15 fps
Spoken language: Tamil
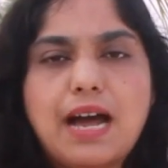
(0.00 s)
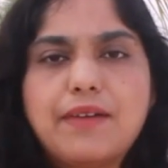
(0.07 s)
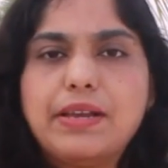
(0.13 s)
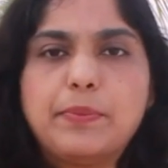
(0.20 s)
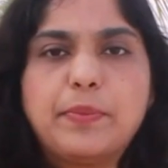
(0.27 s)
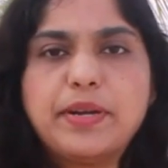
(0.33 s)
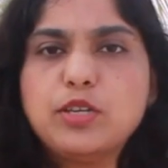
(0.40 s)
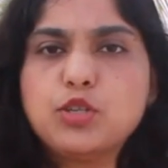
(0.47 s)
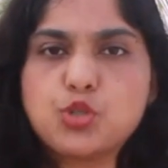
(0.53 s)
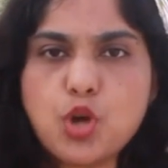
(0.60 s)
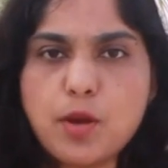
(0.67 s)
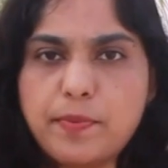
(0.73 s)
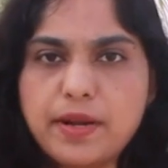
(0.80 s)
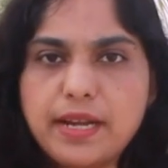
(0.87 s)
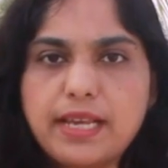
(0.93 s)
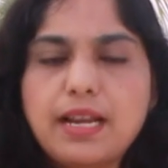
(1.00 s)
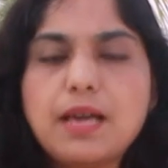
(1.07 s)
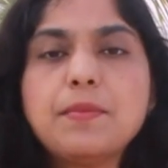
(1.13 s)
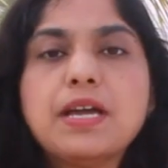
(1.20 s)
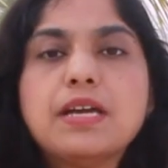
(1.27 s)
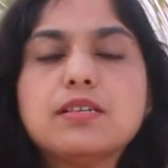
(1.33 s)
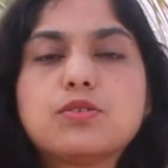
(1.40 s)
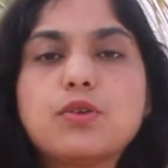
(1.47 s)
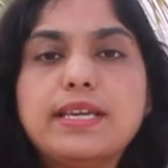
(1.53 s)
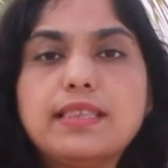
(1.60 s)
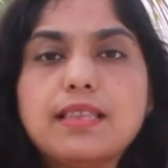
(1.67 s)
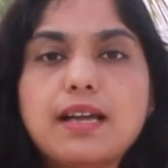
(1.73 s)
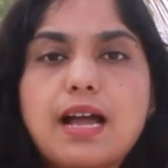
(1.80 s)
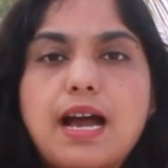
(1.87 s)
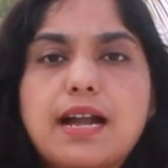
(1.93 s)
அவைல் பண்ணி ஷாப் பண்ணிக்கலாம் ஸோ
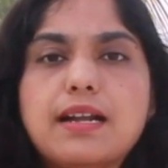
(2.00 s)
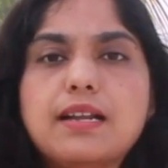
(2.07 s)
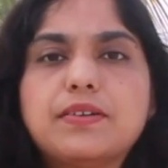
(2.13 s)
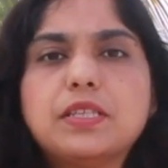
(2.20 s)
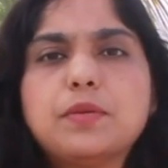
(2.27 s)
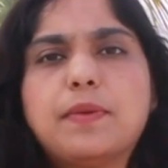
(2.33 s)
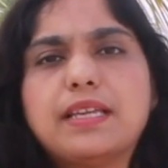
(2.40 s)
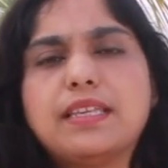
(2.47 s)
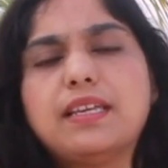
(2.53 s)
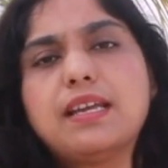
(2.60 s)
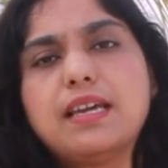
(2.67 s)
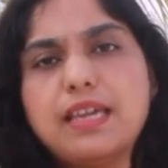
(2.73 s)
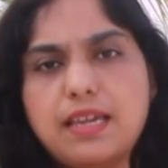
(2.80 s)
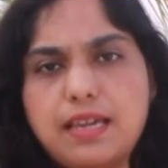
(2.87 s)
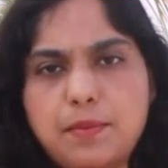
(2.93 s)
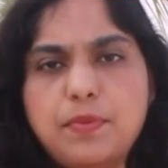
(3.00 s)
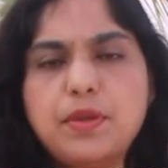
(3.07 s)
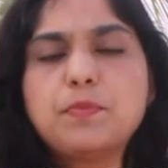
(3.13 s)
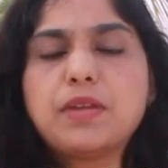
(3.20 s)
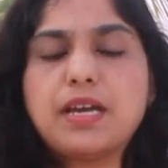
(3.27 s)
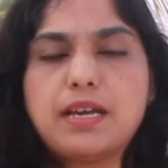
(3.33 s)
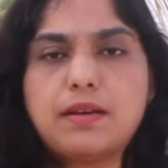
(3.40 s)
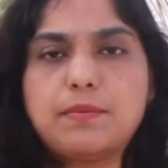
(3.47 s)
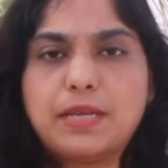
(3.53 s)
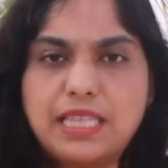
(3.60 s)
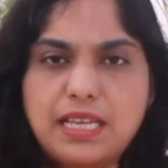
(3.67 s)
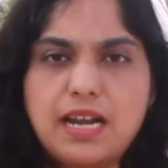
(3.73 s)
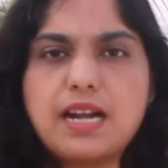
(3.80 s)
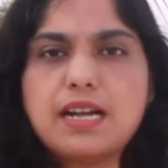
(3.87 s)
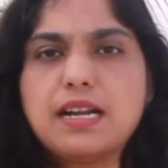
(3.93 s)
இந்த கார்டில் வந்து பார்த்தீங்கன்னா எப்பயும் நான்
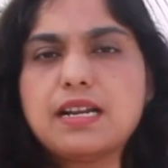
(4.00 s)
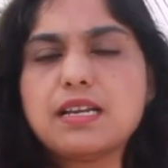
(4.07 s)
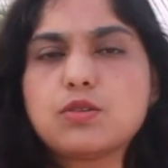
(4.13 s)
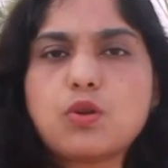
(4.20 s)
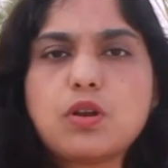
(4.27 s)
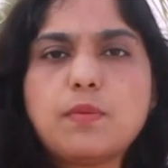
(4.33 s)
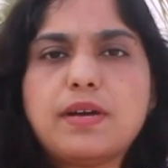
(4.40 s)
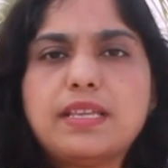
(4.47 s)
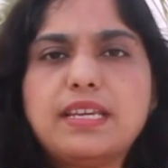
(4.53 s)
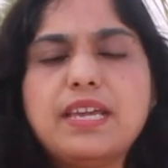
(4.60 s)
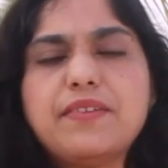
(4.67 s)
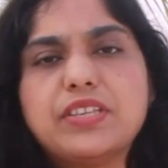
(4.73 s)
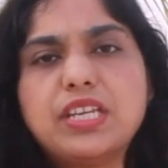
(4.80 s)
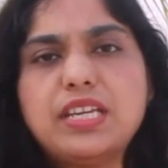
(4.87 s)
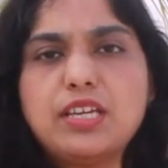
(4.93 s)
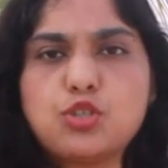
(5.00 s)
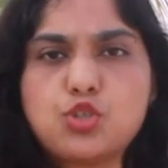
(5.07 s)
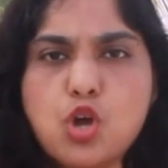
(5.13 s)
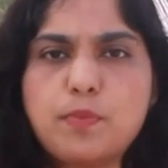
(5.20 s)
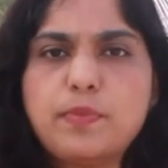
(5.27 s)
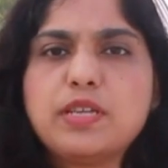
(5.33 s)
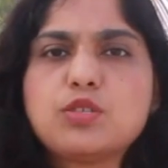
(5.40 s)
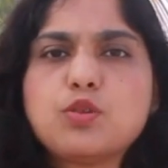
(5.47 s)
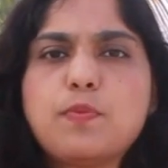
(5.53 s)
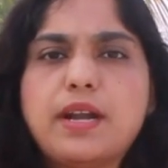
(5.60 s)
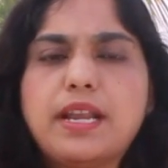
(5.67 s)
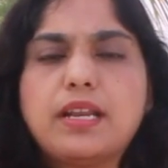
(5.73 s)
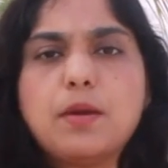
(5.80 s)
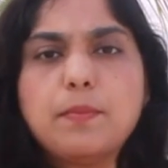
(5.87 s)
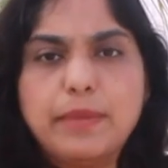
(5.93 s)
மற்ற கார்டில் நான் சொன்ன மாதிரியே வந்து நீங்கள் ஷாப்பிங்ஸும்
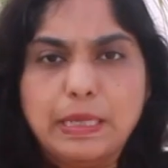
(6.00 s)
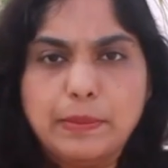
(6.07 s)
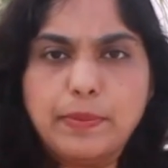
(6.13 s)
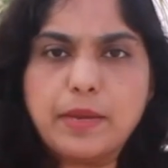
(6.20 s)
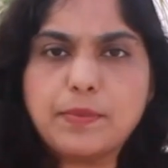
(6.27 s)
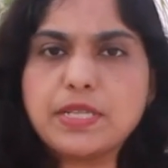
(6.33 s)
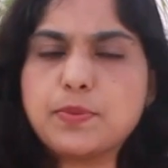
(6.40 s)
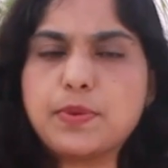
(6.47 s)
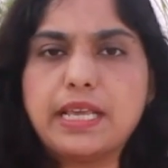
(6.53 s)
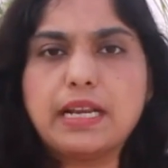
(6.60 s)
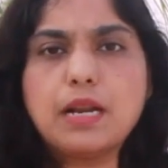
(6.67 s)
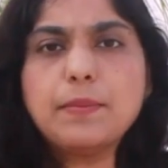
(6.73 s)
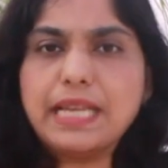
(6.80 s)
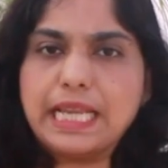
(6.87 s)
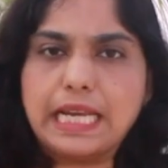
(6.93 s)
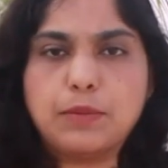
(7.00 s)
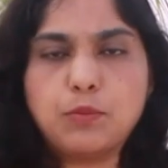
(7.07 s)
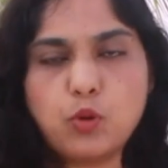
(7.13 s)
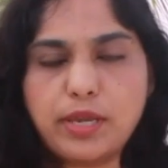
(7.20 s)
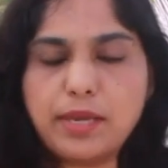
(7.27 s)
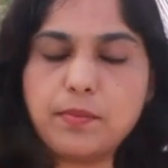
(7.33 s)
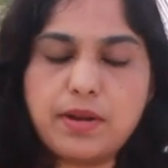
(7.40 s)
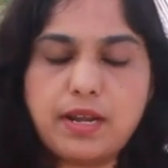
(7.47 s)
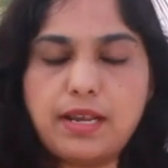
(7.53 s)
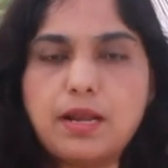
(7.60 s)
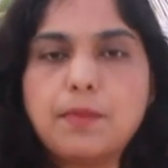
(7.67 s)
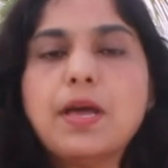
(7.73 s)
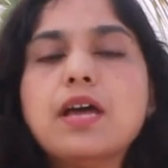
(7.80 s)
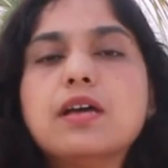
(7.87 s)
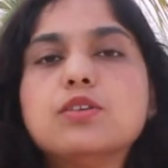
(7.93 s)
பண்ணிக்கலாம் பில் பேமெண்ட்ஸ் பண்ணிக்கலாம் டிக்கெட் புக்கிங்
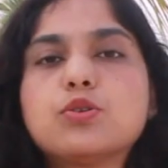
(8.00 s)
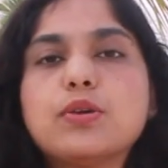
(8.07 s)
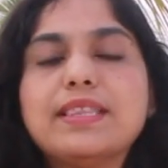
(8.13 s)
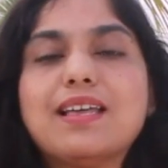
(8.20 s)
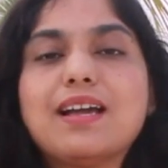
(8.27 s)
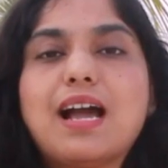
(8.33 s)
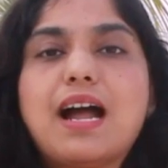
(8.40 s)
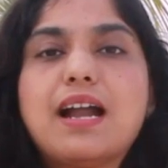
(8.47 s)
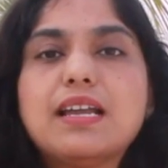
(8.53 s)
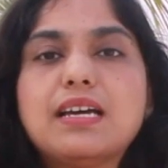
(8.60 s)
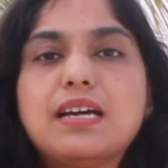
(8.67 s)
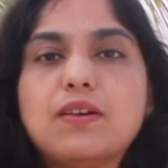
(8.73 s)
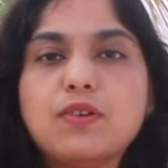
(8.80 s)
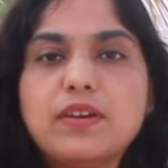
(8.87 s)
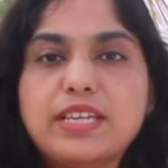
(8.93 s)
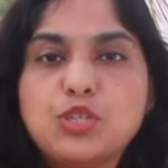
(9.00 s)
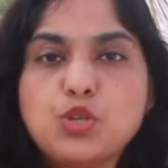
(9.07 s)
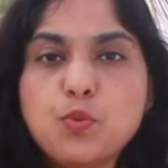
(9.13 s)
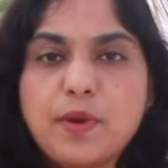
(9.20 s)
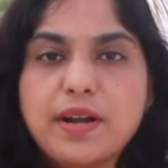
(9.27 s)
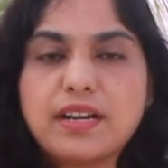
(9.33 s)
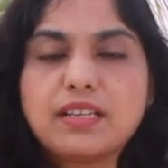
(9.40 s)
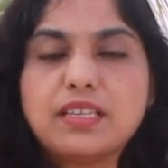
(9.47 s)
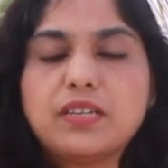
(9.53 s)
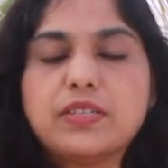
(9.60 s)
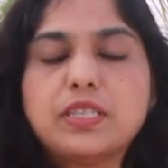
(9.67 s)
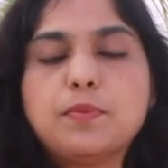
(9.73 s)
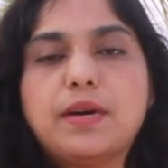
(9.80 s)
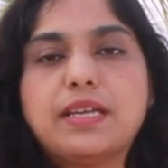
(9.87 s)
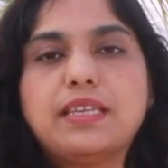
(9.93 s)
பண்ணிக்கலாம் ஸோ இந்த கார்டை அவங்க இஷ்யூ பண்ணுறதுக்கு
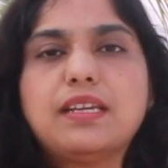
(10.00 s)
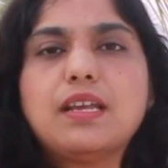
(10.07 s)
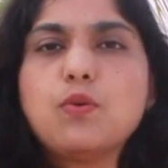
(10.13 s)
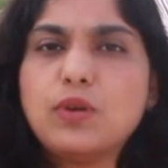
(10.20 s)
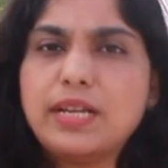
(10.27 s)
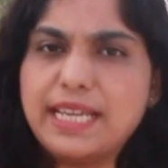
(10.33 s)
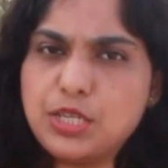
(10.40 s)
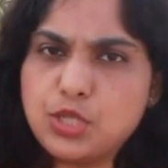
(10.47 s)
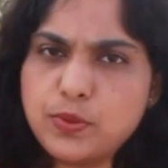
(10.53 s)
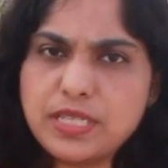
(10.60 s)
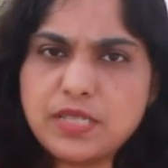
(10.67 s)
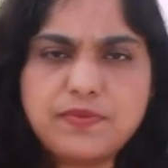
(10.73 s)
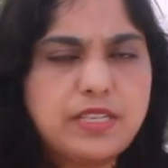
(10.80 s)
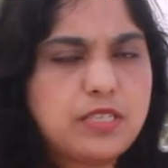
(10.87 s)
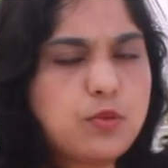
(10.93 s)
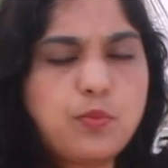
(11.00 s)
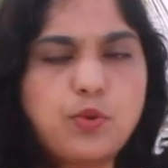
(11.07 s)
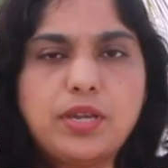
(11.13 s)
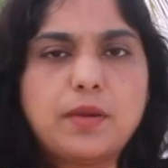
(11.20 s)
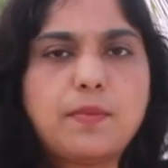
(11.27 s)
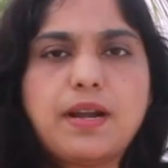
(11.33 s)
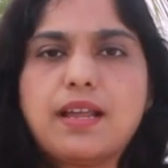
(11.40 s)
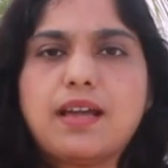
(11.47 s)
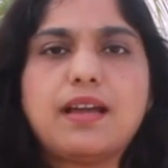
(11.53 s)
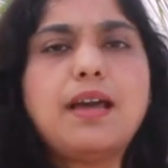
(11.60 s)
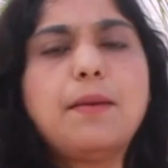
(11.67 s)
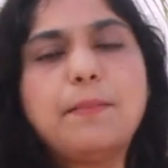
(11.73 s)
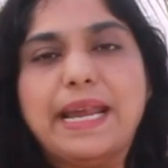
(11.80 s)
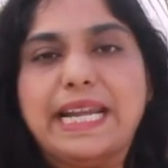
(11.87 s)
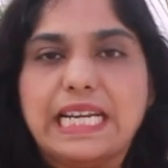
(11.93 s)
வந்து பார்த்தீங்கன்னா உங்களுக்கு இஷ்யூன்ஸ் ஃபீஸும் பிடிக்க மாட்டாங்க
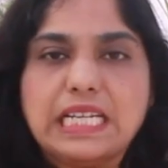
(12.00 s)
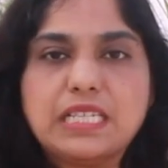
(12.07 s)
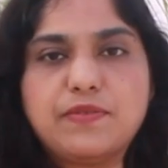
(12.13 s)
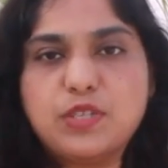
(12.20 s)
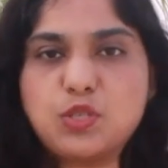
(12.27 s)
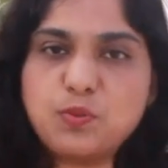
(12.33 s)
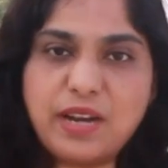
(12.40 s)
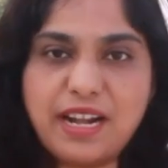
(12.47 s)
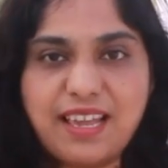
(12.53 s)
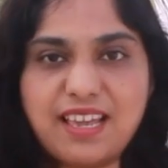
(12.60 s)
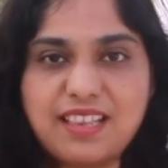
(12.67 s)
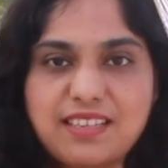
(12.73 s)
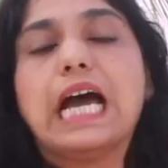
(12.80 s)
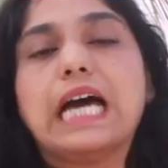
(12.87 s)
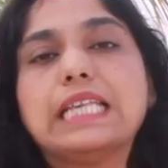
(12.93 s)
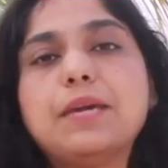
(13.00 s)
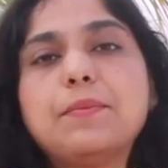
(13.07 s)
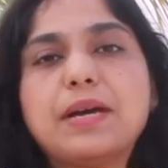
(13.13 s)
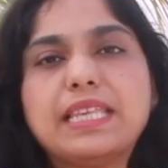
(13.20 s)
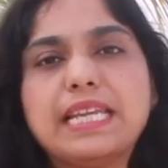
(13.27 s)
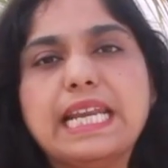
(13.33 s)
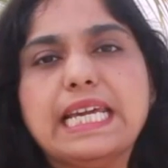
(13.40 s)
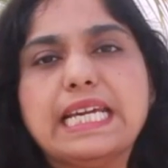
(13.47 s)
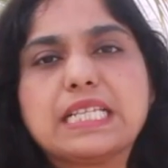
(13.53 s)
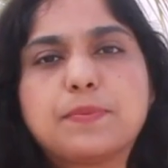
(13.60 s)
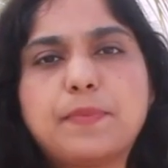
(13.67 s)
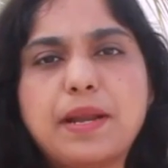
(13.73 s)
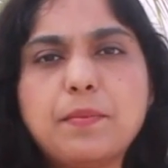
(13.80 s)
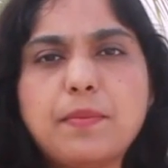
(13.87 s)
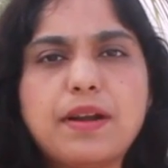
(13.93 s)
மெயின்டெனன்ஸ் ஃபீஸும் கிடையாது அதே மாதிரி நீங்கள்
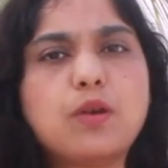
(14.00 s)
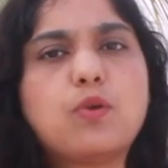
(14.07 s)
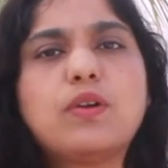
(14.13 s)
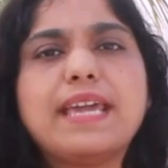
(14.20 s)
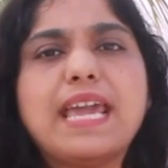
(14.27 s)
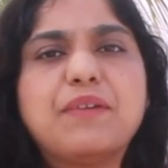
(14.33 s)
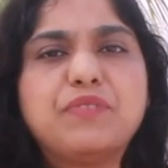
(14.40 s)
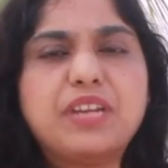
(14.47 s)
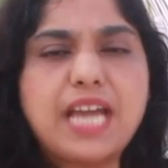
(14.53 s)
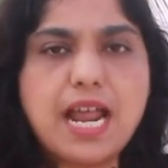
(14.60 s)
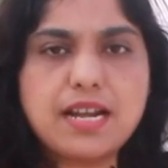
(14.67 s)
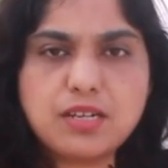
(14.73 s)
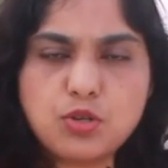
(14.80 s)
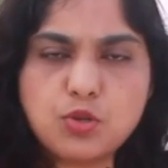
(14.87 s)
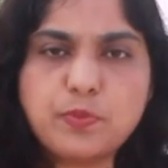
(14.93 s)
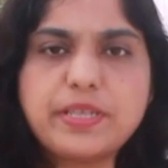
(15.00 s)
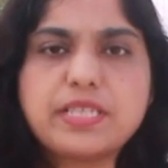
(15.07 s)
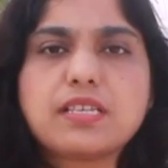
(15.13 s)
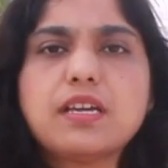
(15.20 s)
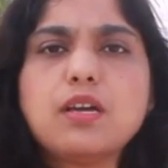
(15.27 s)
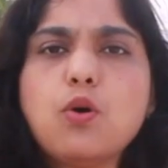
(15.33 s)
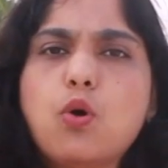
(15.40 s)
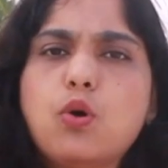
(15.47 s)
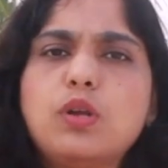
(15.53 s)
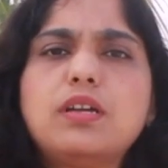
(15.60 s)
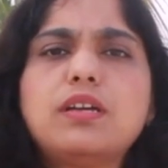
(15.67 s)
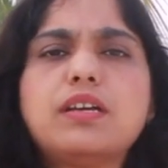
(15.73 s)
ஸ்பெண்ட் பண்ணக்கூடிய எவ்ரி ஹண்ட்ரட் ருபீஸுக்கு ஒரு